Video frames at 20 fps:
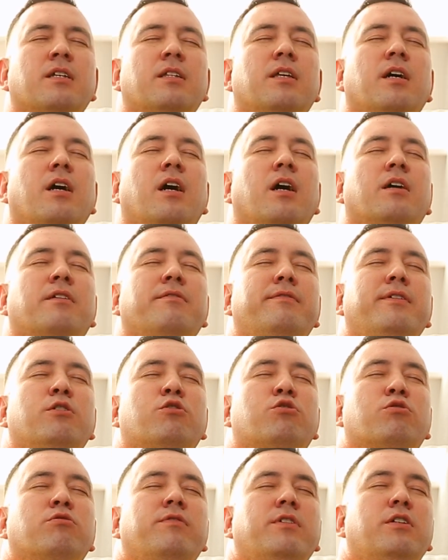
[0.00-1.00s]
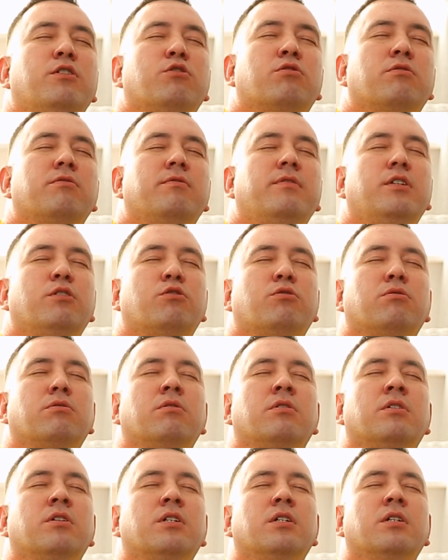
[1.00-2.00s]
Так, вижу, вижу,
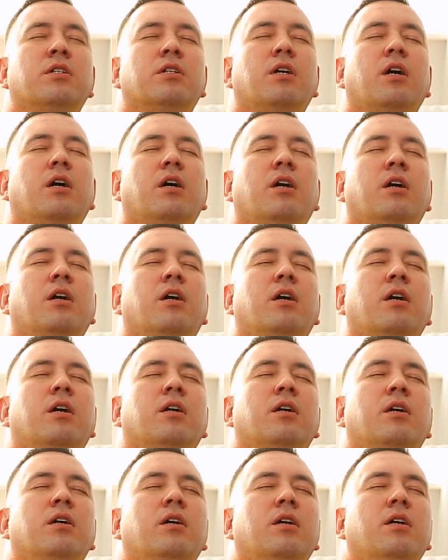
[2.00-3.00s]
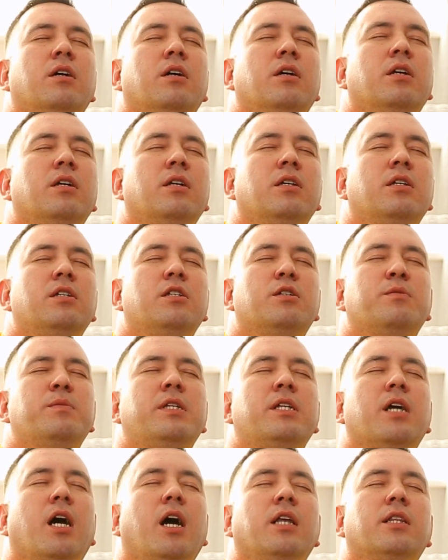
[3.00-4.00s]
вижу. Ага.
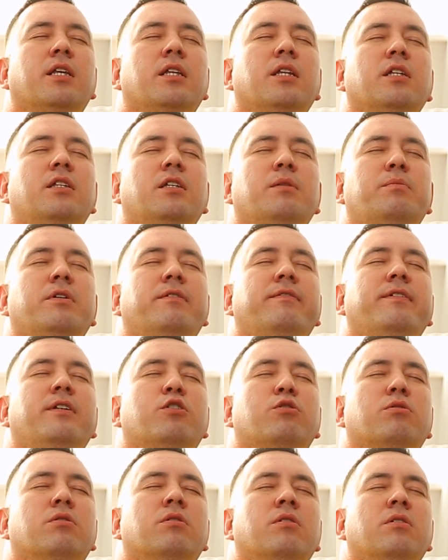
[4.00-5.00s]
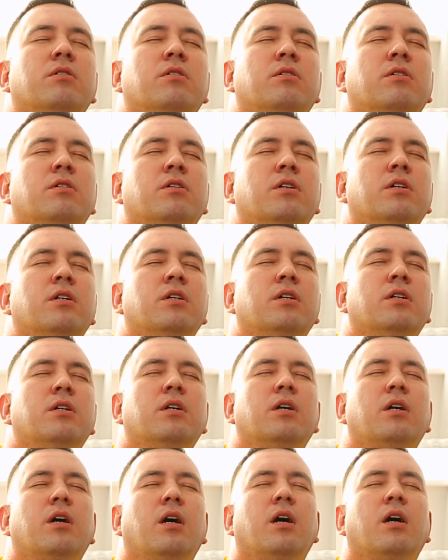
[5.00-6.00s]
Изменяет она тебе, вижу.
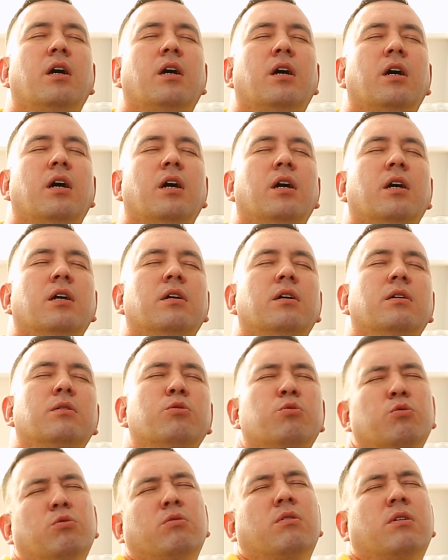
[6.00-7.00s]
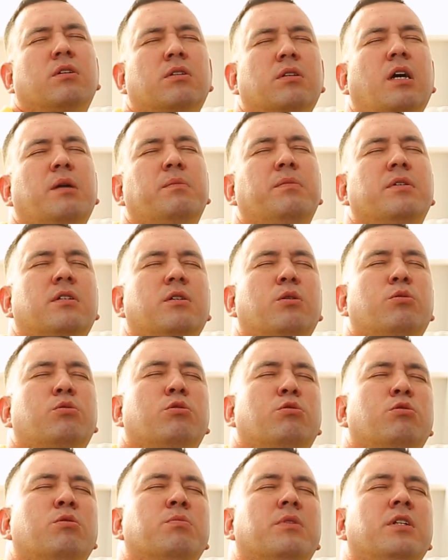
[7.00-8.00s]
Ага. Ну, как бы с
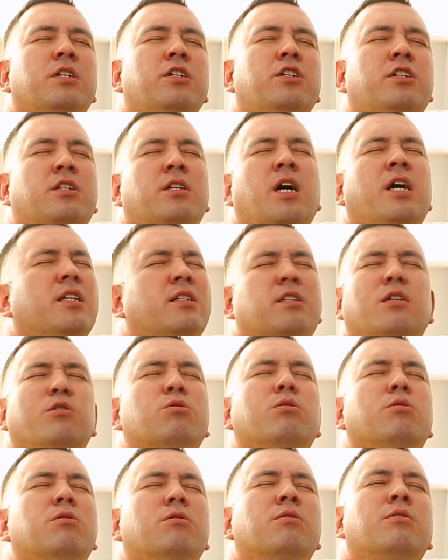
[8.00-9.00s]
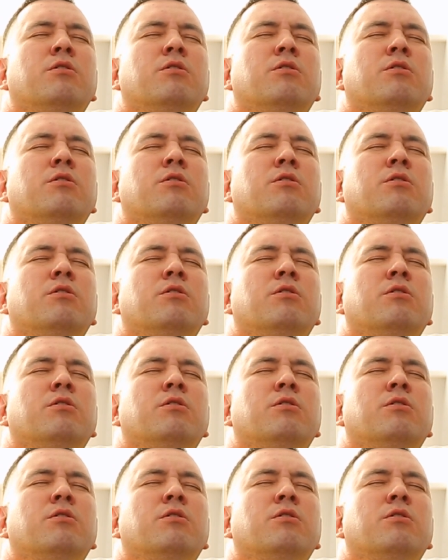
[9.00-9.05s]
огурцом-то не считается, но...